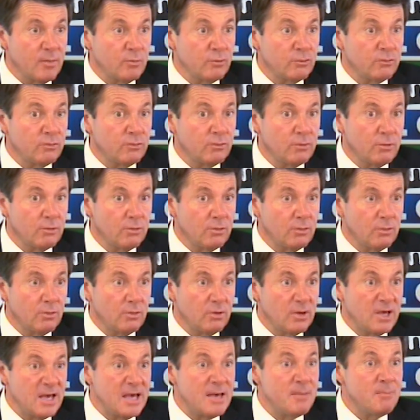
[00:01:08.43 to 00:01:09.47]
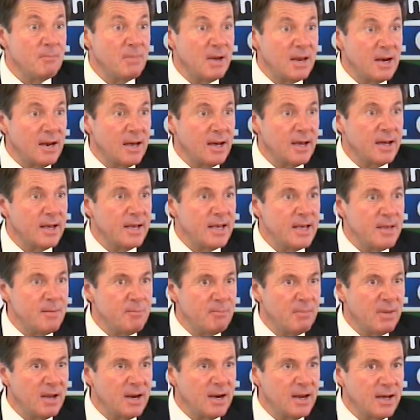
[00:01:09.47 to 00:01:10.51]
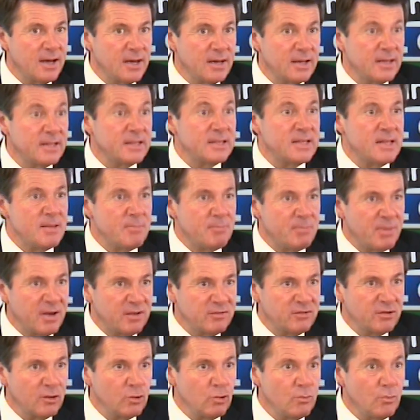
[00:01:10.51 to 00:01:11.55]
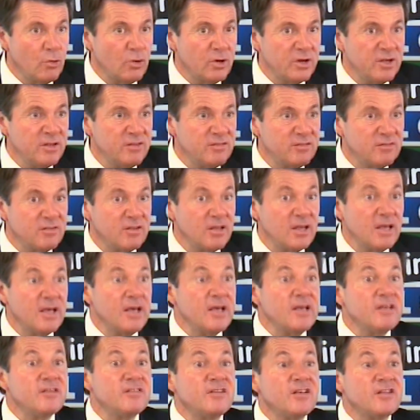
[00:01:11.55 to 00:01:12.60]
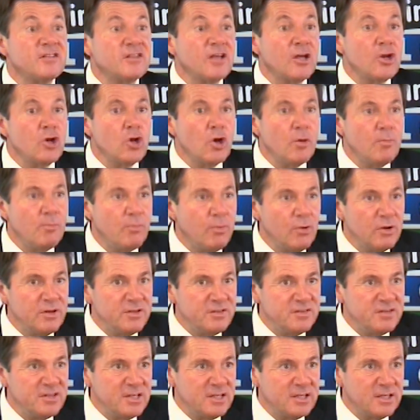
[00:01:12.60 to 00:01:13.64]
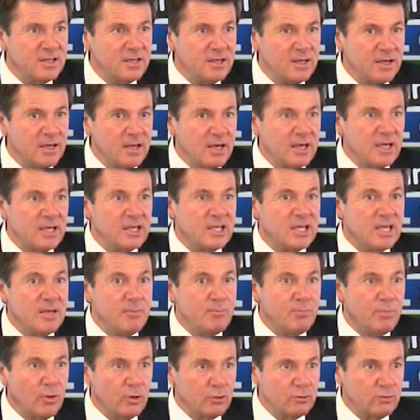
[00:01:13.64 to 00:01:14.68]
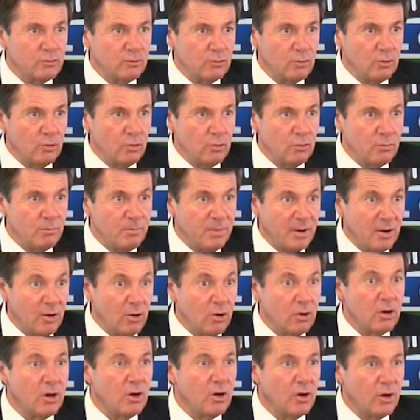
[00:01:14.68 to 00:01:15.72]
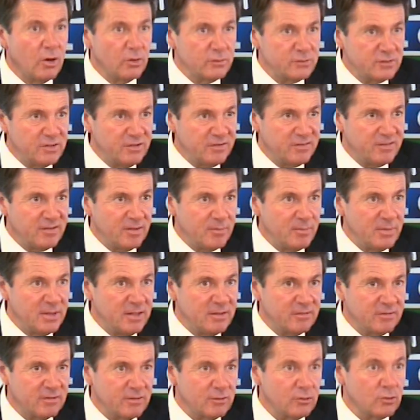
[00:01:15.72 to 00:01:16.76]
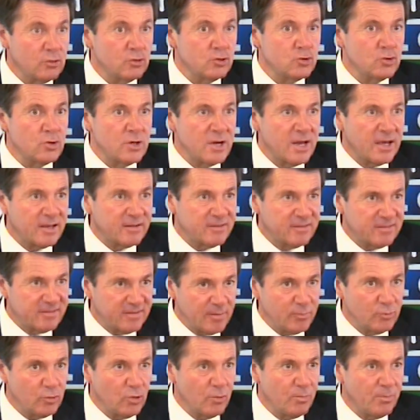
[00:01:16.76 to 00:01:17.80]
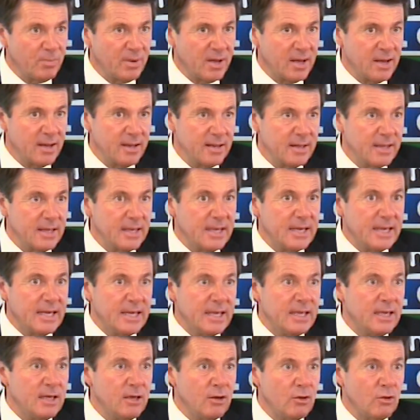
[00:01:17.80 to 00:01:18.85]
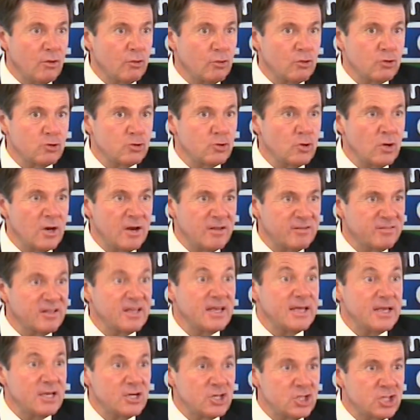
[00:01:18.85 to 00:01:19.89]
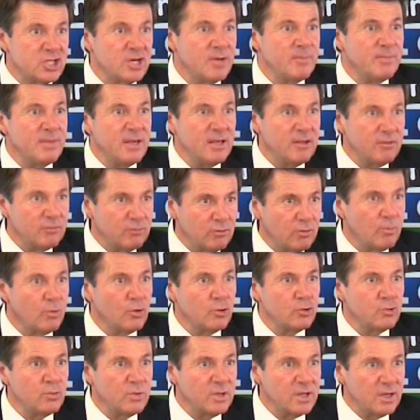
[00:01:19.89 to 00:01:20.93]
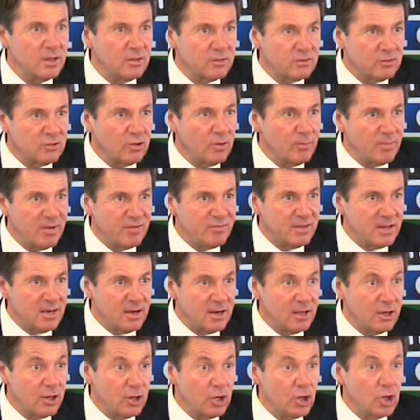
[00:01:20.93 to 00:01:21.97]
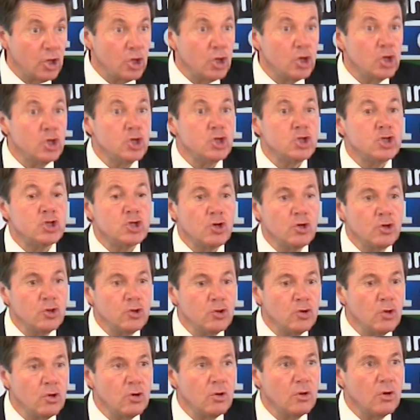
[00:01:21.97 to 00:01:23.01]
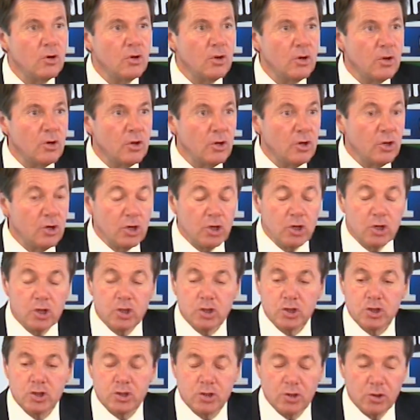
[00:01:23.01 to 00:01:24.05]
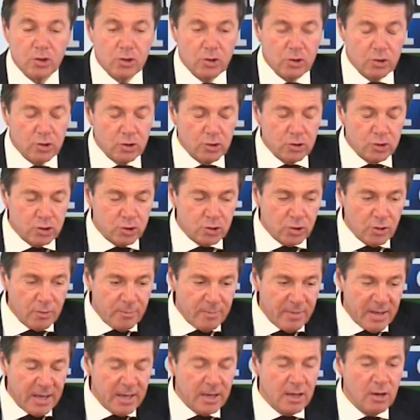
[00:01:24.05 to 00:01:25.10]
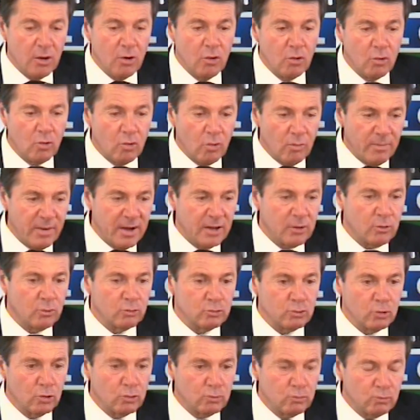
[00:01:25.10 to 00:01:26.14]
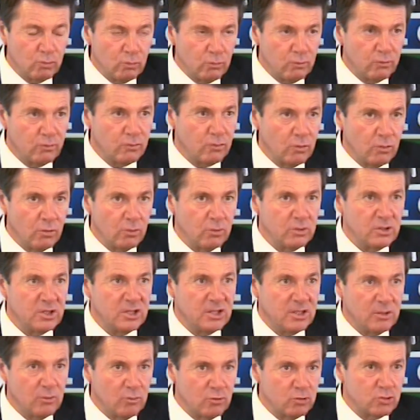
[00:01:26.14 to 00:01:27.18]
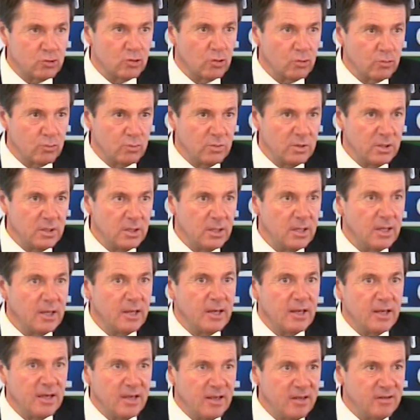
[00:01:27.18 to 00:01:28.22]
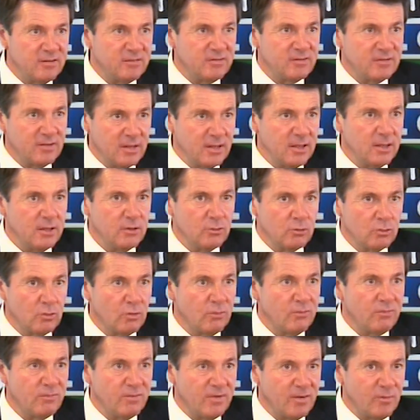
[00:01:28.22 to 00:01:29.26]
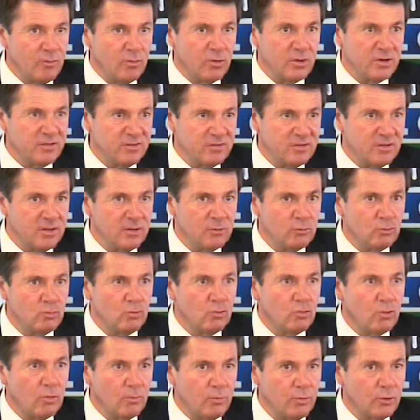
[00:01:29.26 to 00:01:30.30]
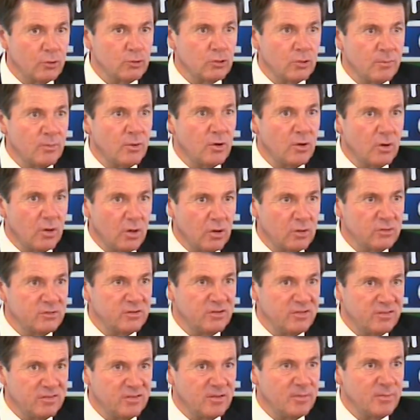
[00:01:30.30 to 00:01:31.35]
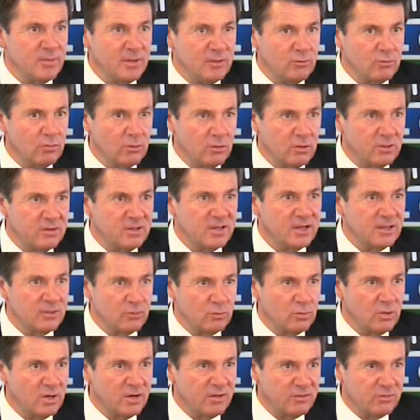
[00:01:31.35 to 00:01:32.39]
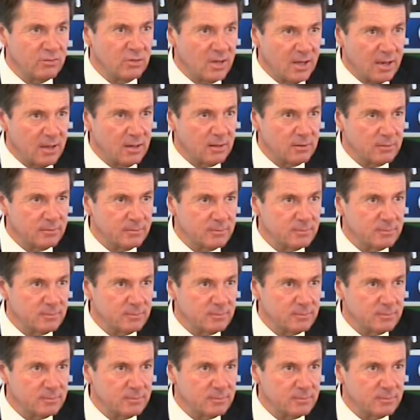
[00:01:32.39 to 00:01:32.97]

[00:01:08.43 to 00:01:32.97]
Monsieur Mbala Mbala n'est pas un humoriste, c'est un homme politique qui porte une parole antisémite que je n'accepte pas et euh, que je ne laisserai jamais se produire dans, ma ville. Vous, que, d'autres ne, mènent pas, mais que vous, je, vous menez contre Je mène le combat contre tous ceux qui aujourd'hui essaient de favoriser tout comportement antisémite sur le territoire national.